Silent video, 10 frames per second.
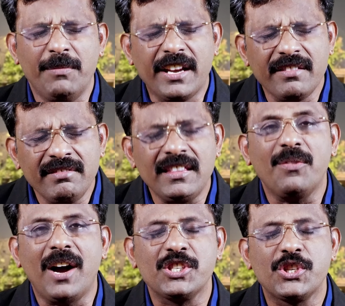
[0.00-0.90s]
மிகுந்த
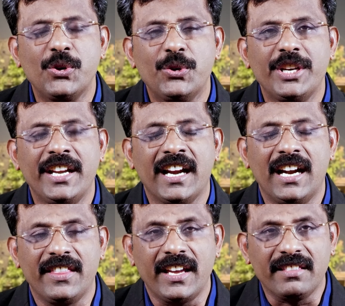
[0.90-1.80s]
வாஞ்சியோடு
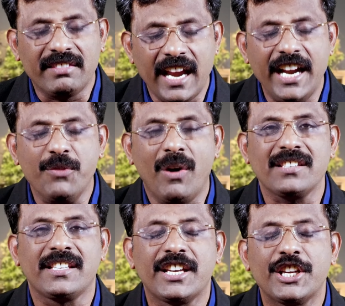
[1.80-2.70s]
நீங்கள் அதை தேடி
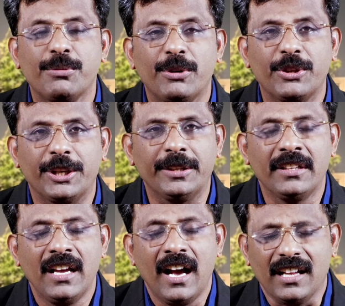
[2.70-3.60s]
வாசிக்கின்ற போது
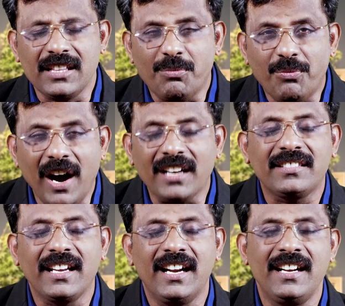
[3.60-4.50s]
அந்த
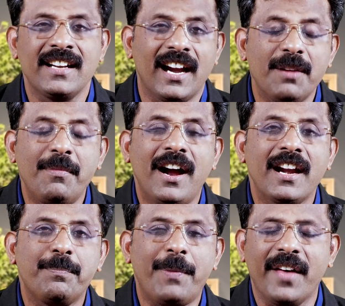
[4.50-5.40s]
வார்த்தைகள்
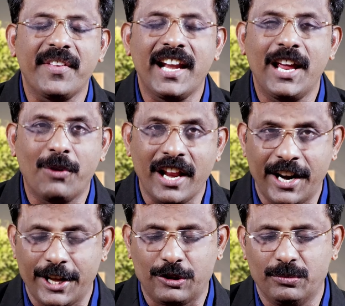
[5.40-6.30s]
நலமான பாதையிலே உங்களை
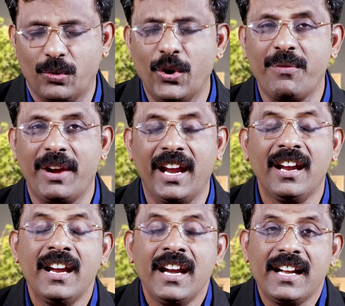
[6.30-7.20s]
நடத்தும் கூடவே
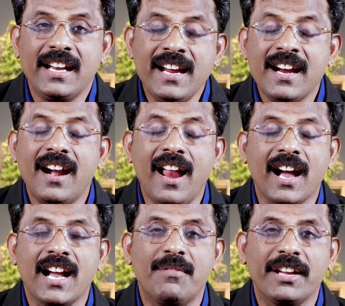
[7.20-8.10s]
நீங்கள்
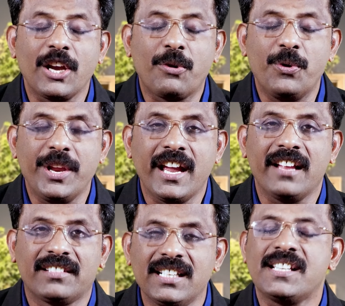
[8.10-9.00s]
அங்க வைக்கக்கூடிய
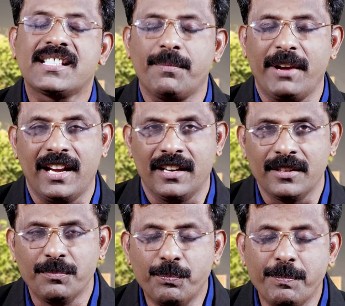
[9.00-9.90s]
திருச்சபையின்
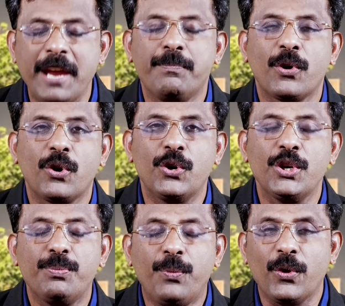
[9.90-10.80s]

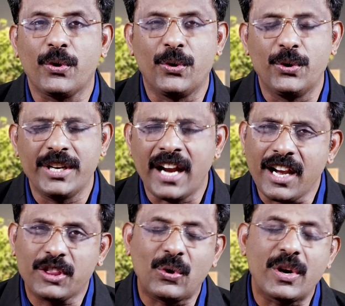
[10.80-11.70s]
மெய்ப்பரோடு போதரோடு
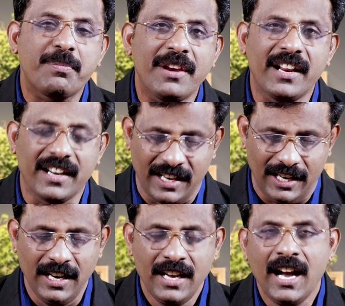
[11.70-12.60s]
நல்ல தொடர்பில்
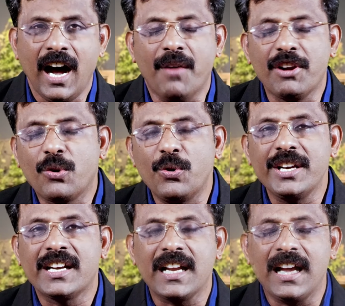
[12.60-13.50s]
இருங்கள் அவர்கள்
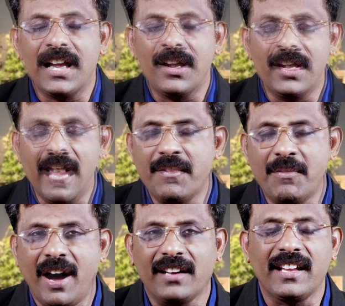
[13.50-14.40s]
கொடுக்கிற
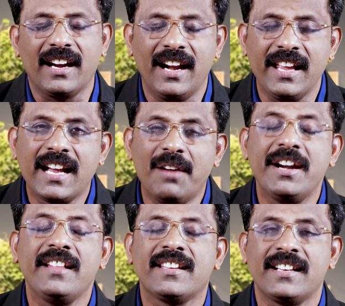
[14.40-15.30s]
தேவ வார்த்தைகளை
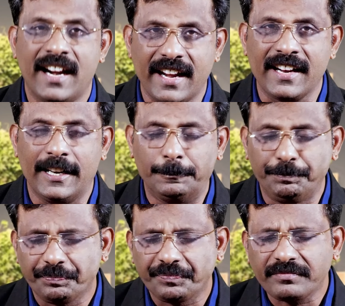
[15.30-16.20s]
கவனித்து நடங்கள்
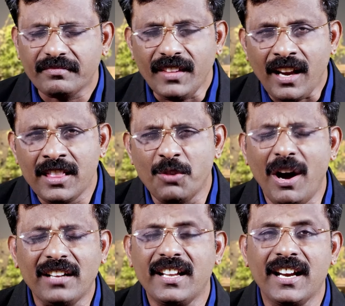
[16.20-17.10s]
அந்த
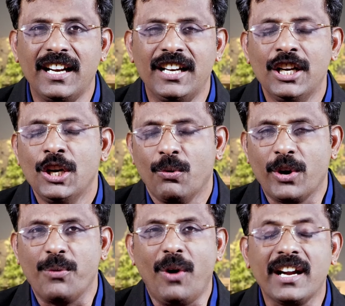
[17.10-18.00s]
வார்த்தைகள்
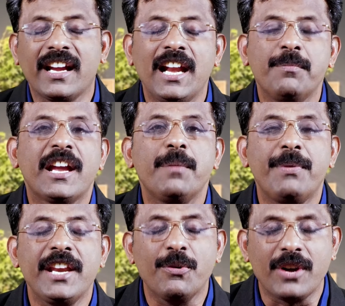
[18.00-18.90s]
உங்களுடைய வாழ்க்கையில
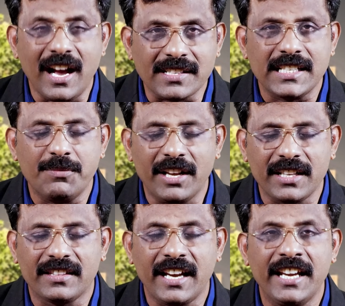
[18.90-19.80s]
மிகப்பெரிய ஒரு
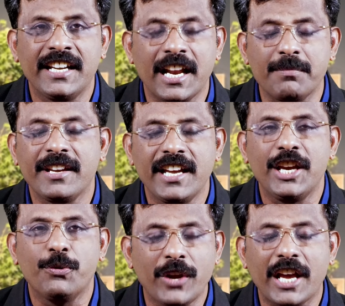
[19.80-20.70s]
ஆசிர்வாதத்தை
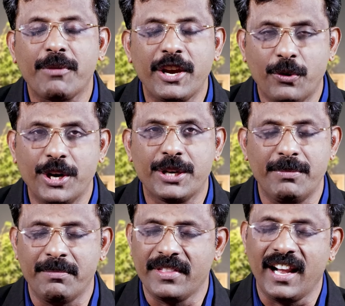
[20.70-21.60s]
நன்மையை உயர்வை
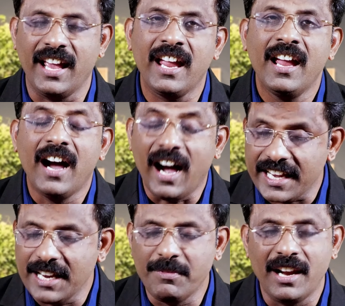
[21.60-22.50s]
கொடுக்கும் என்பதிலே
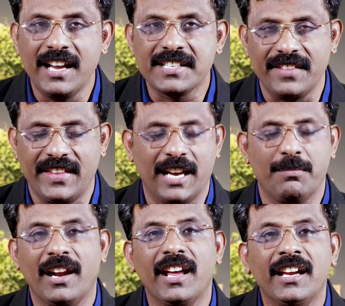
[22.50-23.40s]
ஐயமில்லை
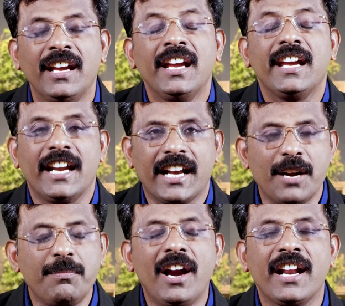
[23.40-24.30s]
சந்தேகமில்லை என
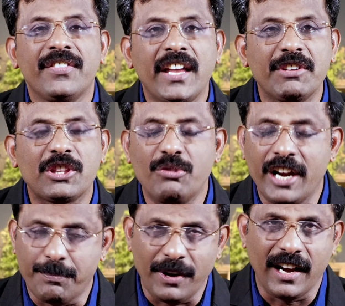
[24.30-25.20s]
கண்பான
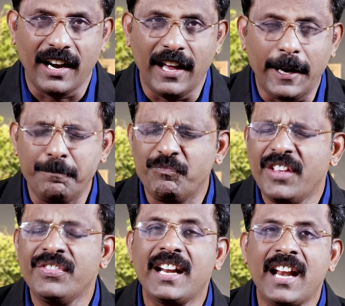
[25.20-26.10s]
தெய்வத்தினுடைய பிள்ளைகளே
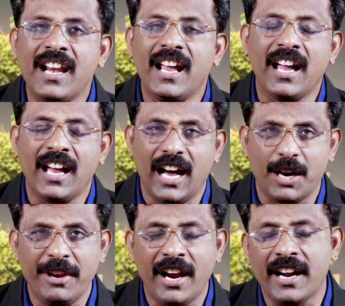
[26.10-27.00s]
இந்த நல்ல
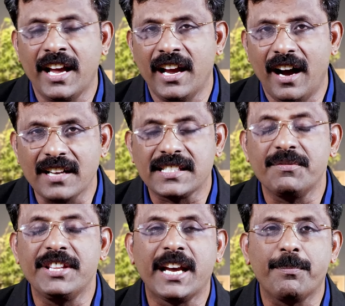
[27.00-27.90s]
அருமையான
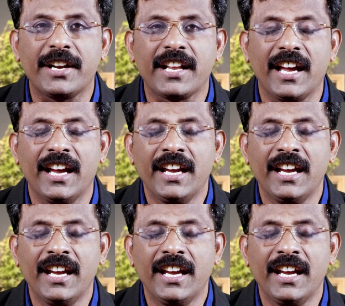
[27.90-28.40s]
ஆசிர்வதிக்கப்பட்ட